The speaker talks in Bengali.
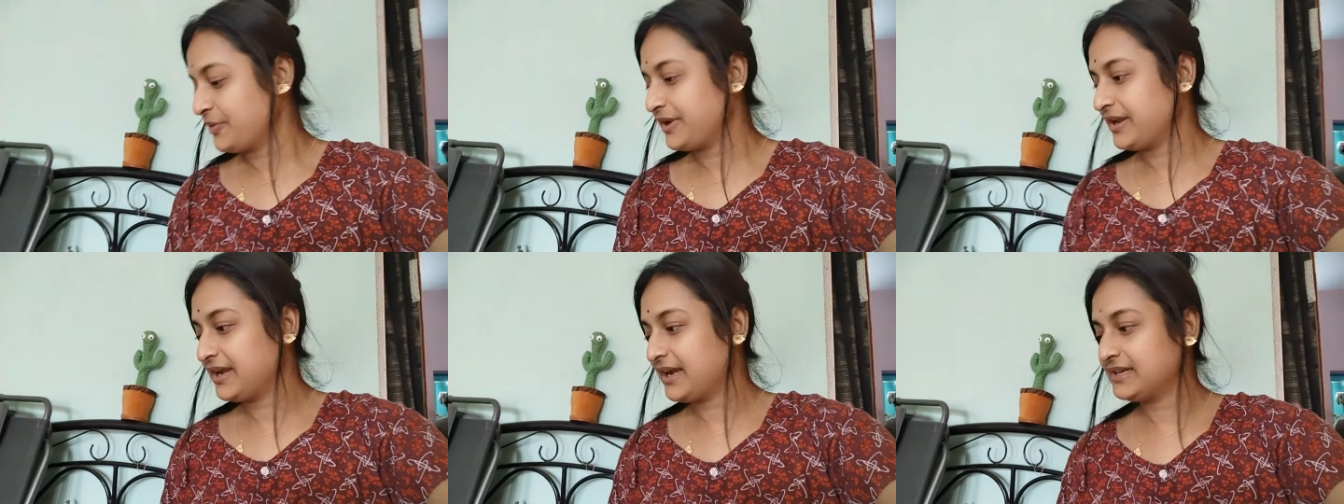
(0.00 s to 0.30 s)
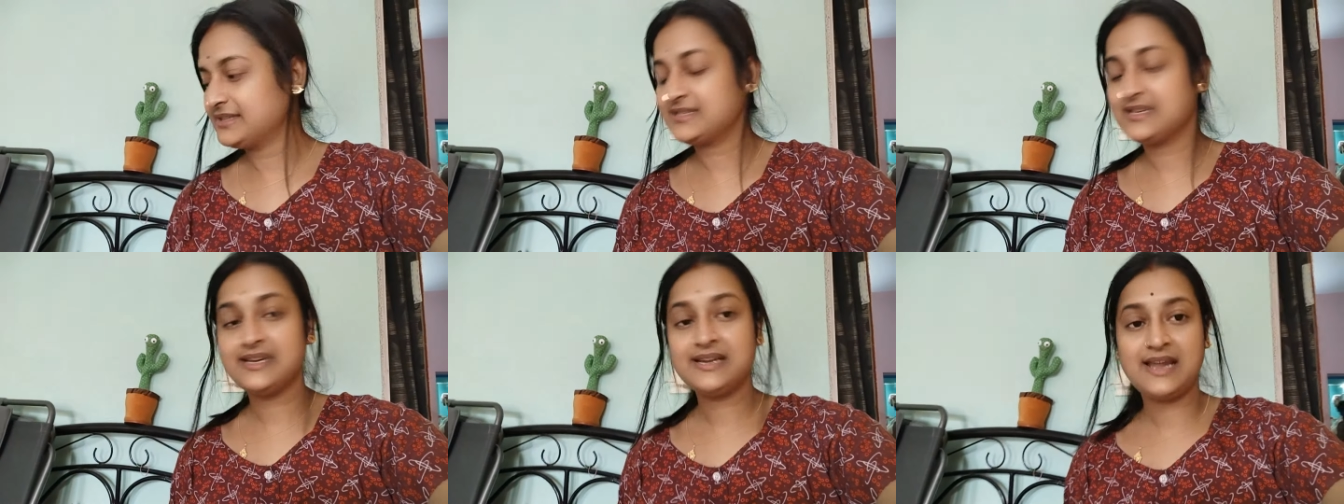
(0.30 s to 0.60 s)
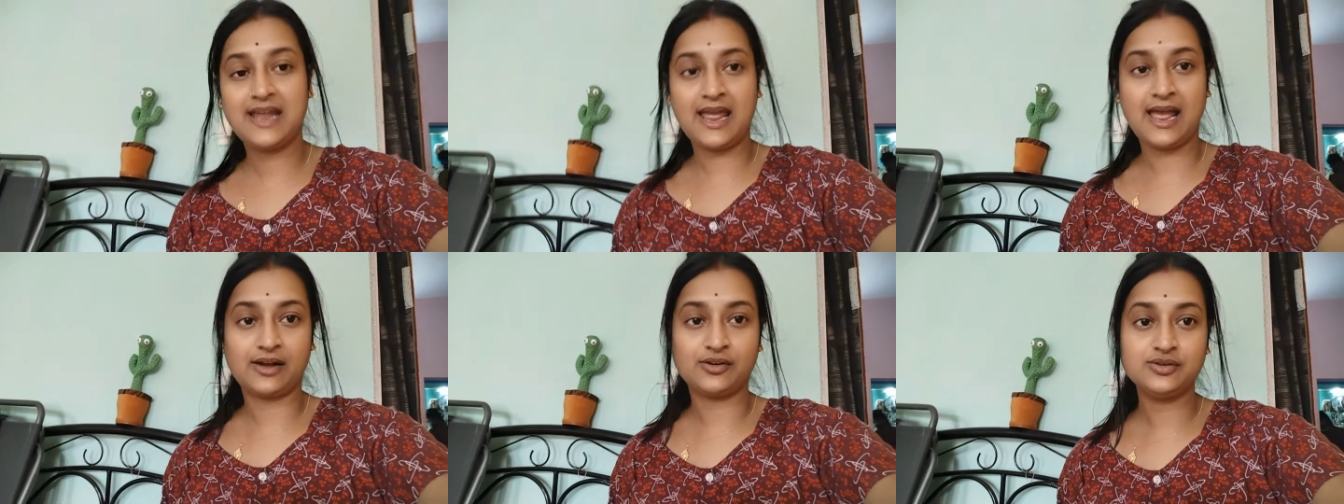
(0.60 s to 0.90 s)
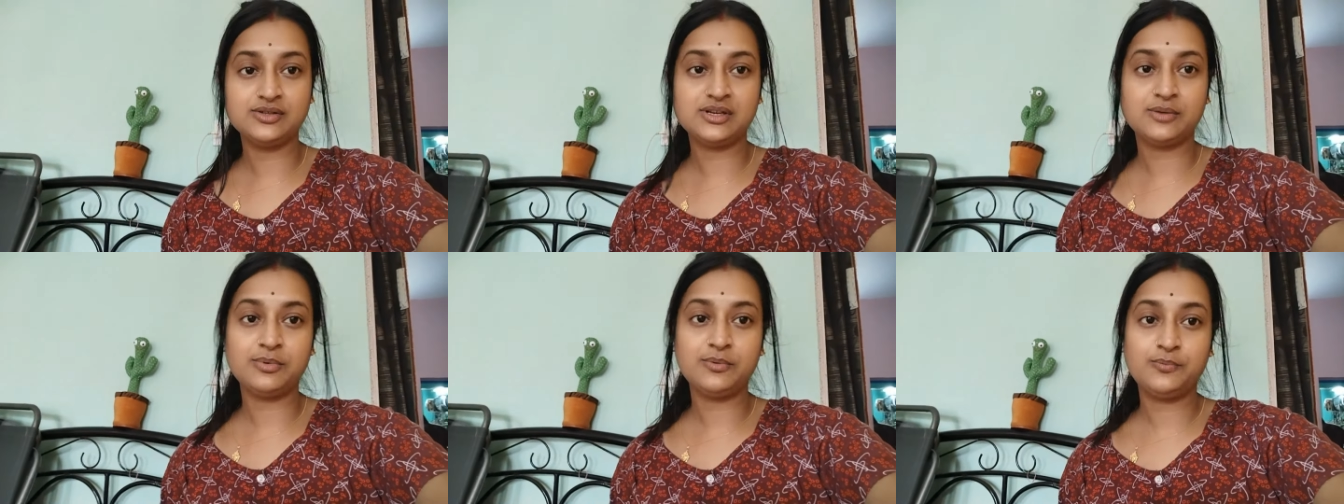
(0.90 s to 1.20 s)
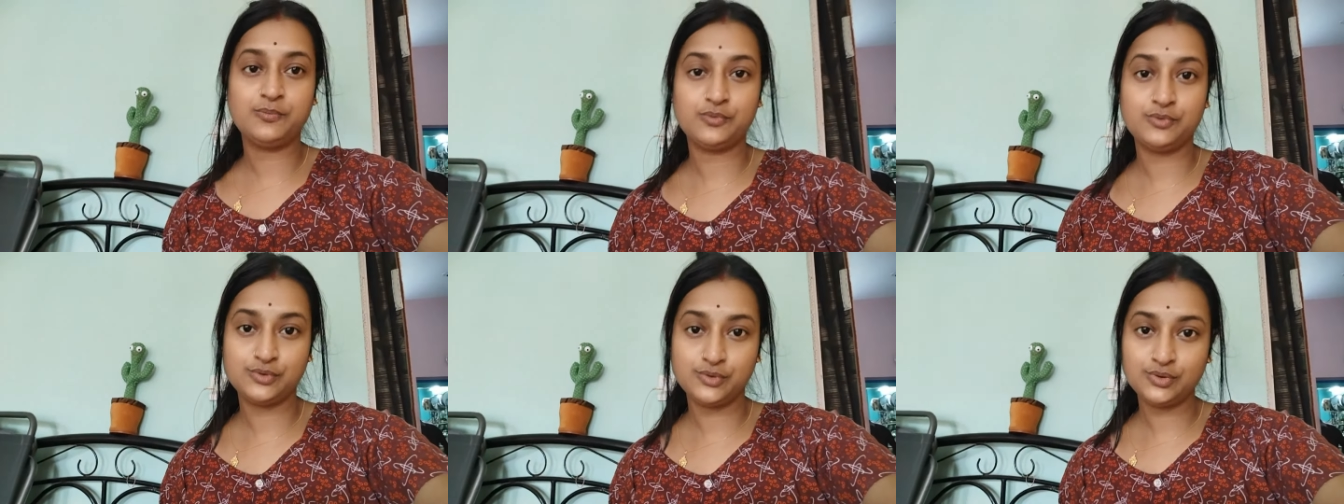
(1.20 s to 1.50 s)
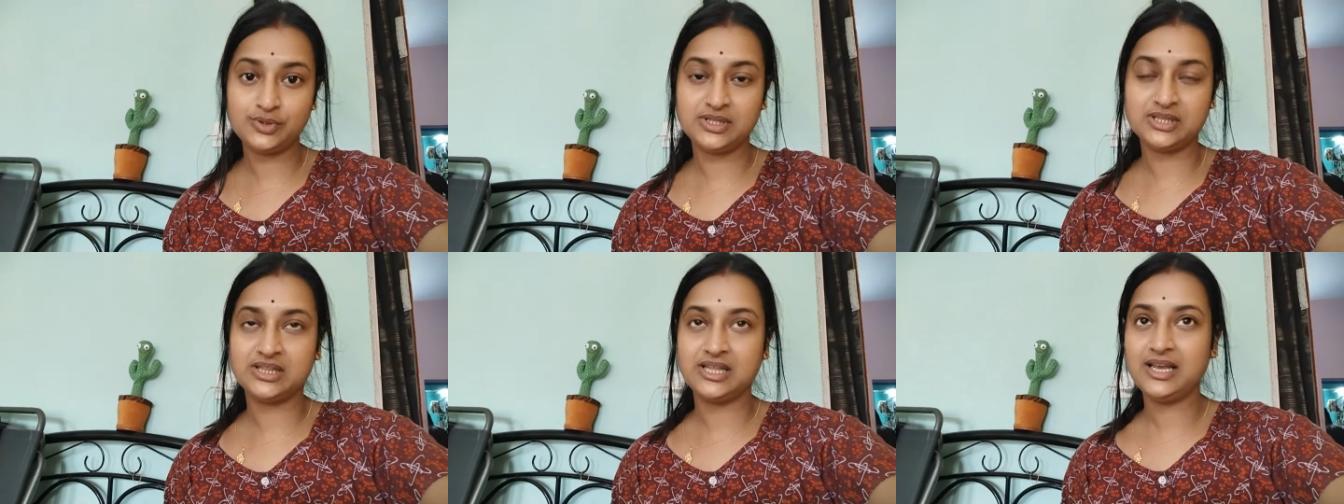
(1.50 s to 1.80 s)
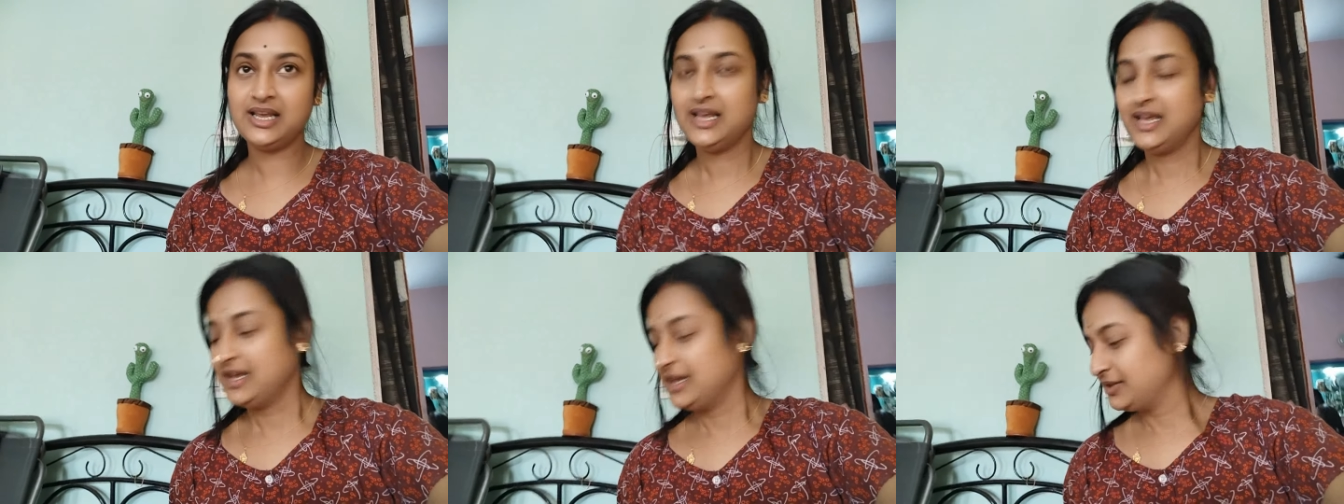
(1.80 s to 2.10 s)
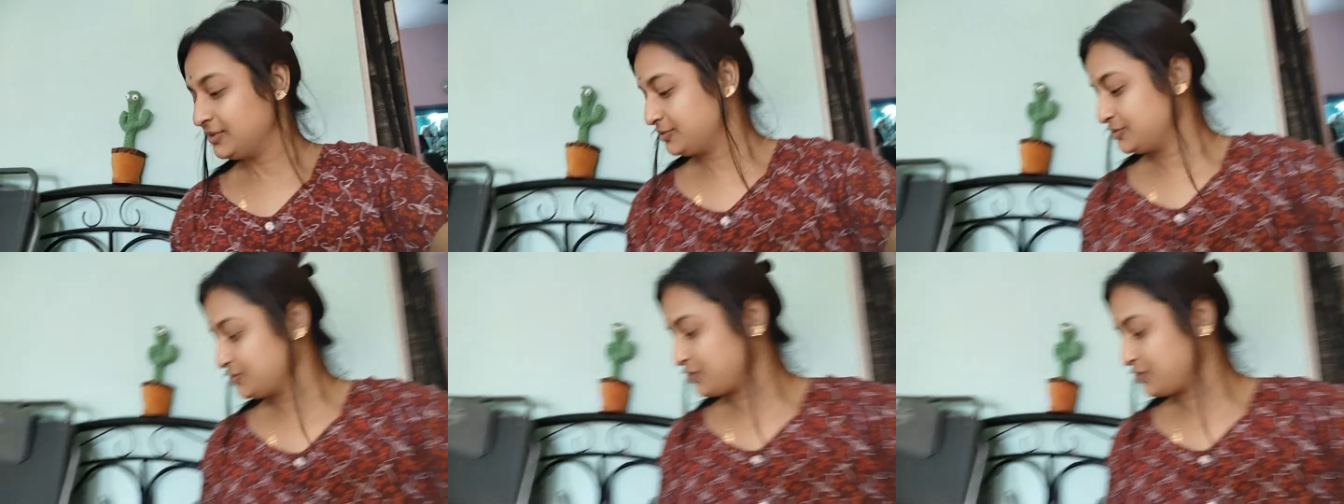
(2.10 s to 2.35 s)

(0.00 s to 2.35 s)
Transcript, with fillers: হয়ে গেছে এখন যাব পুজো দিতে তো